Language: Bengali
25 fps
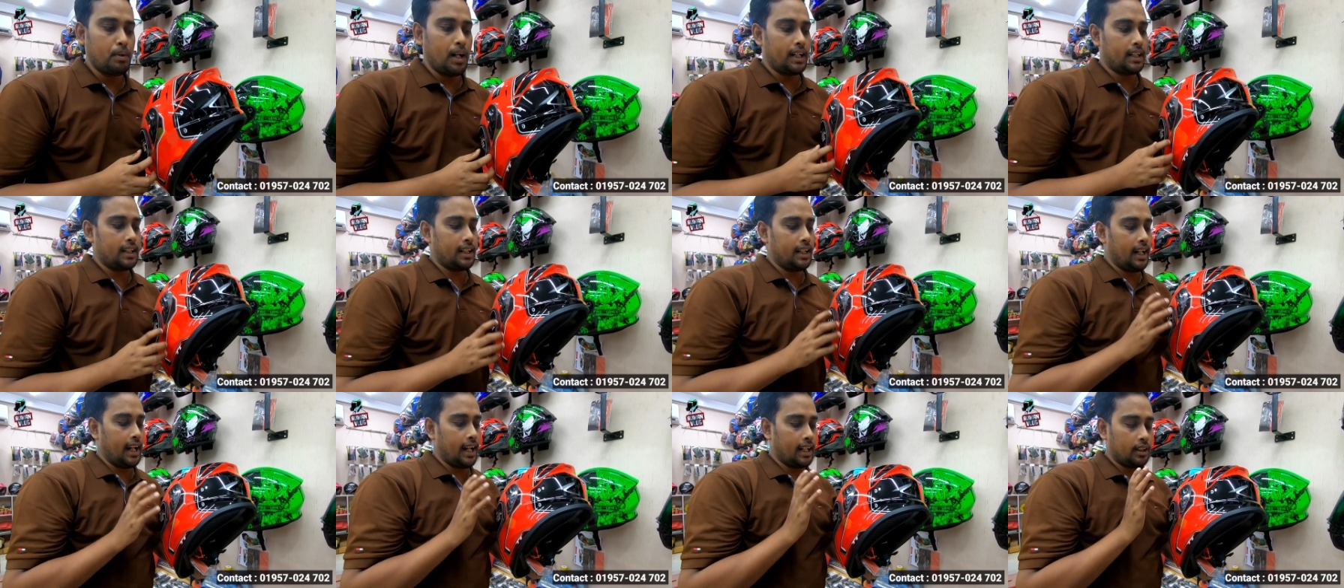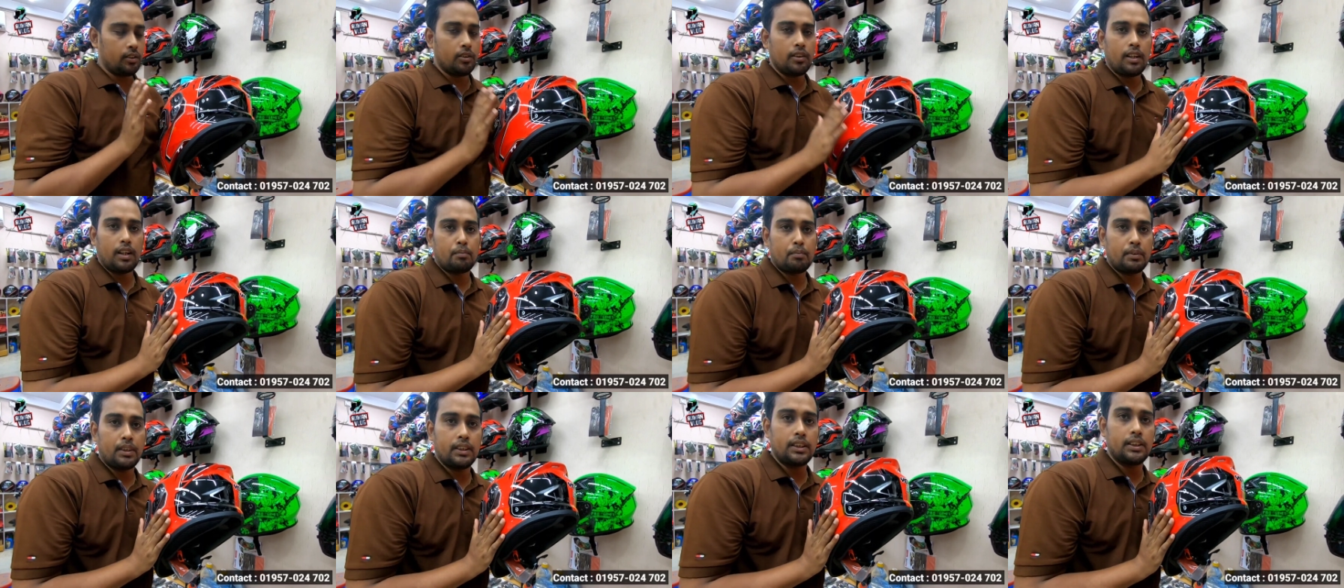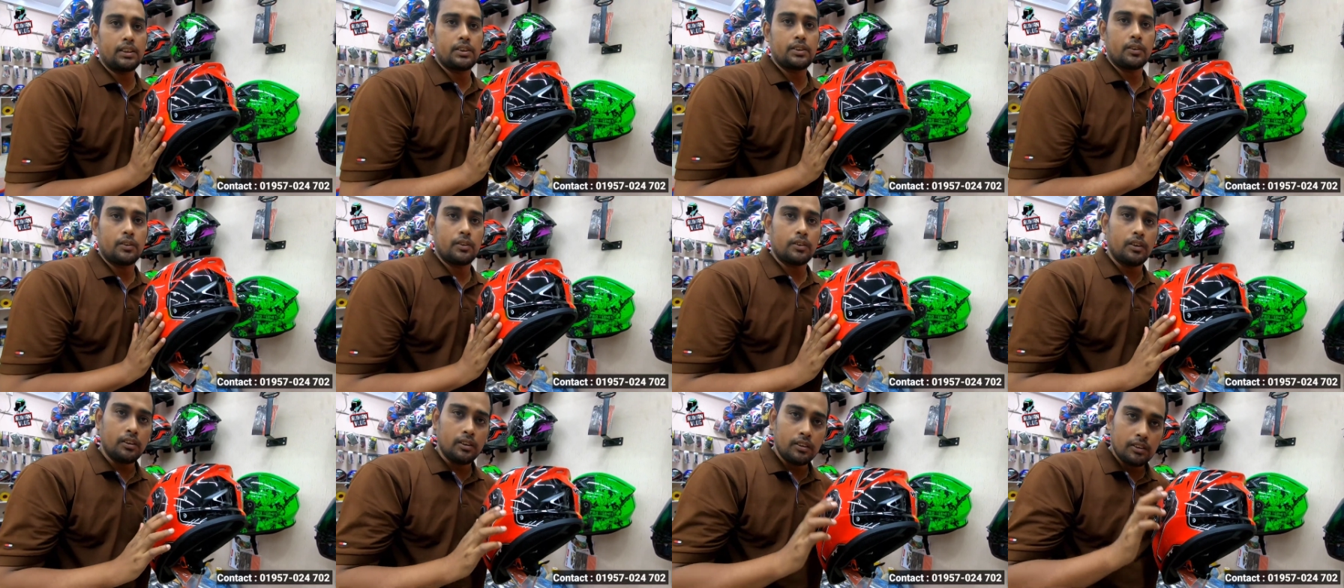বাট এখন আপনাদের
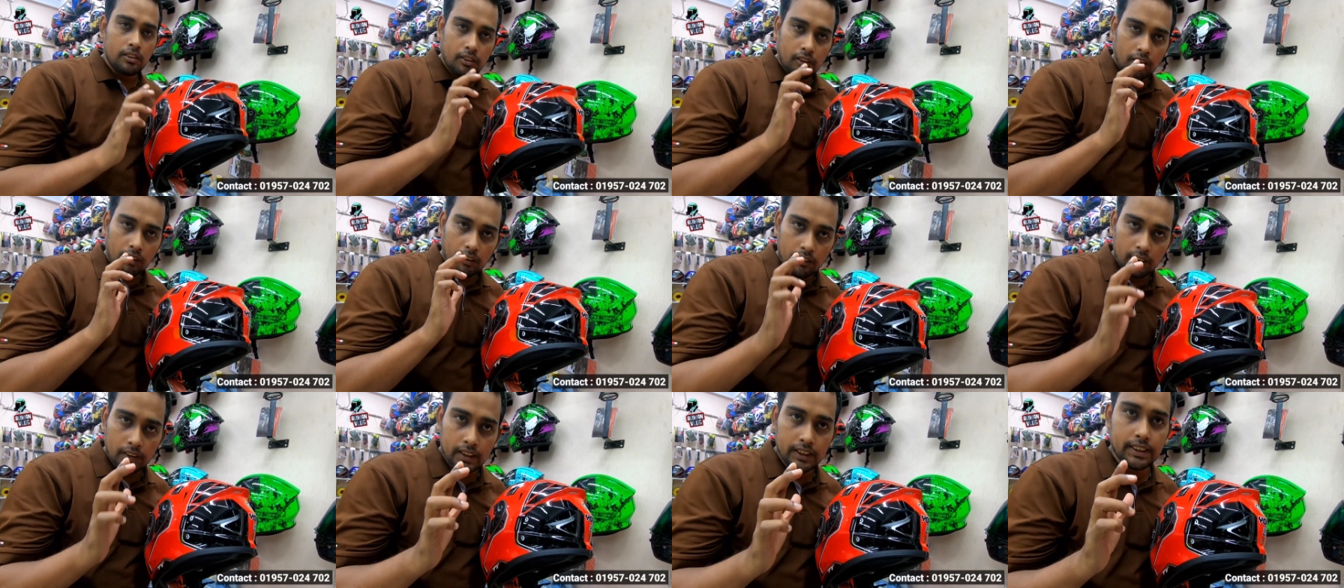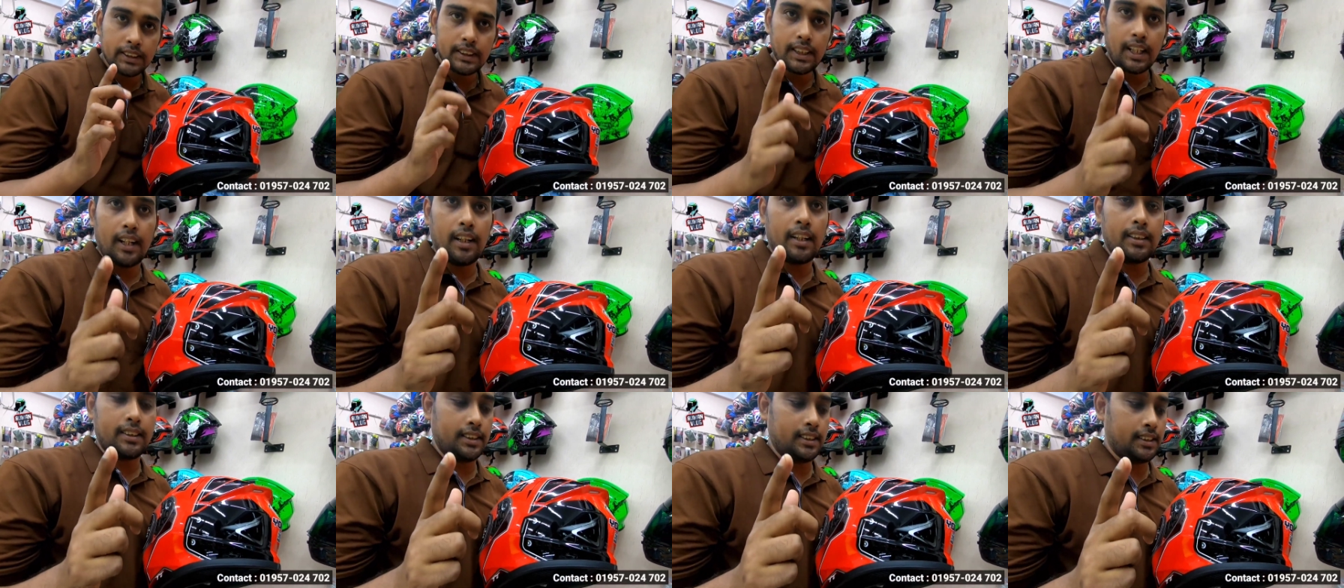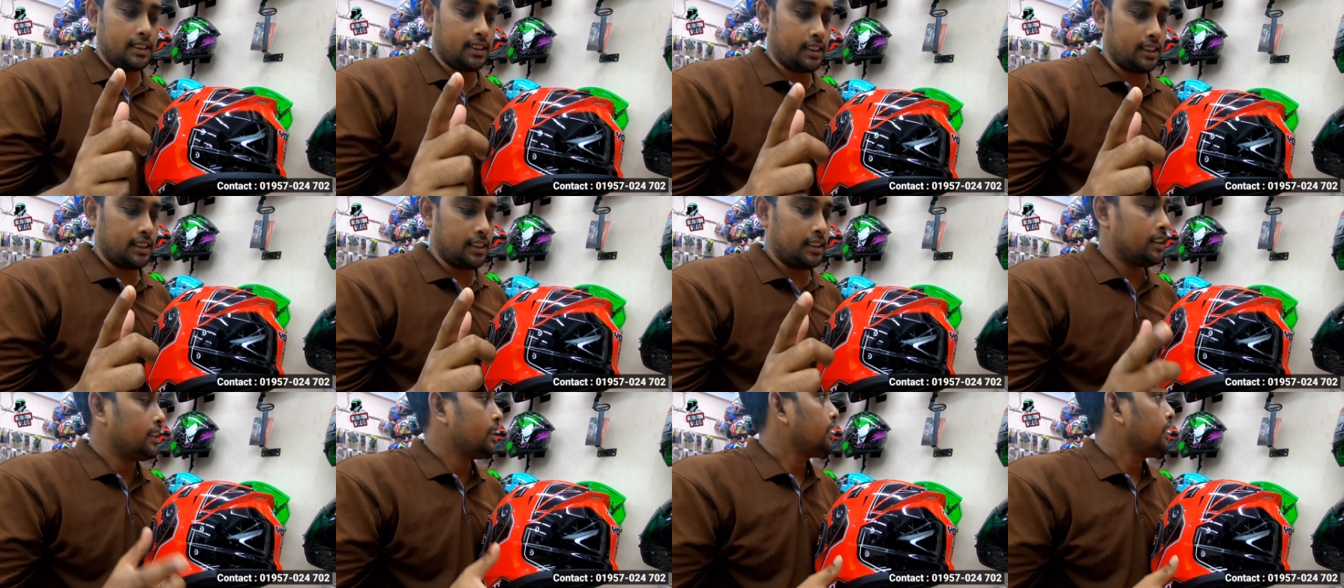জন্য অনলি চার হাজার টাকা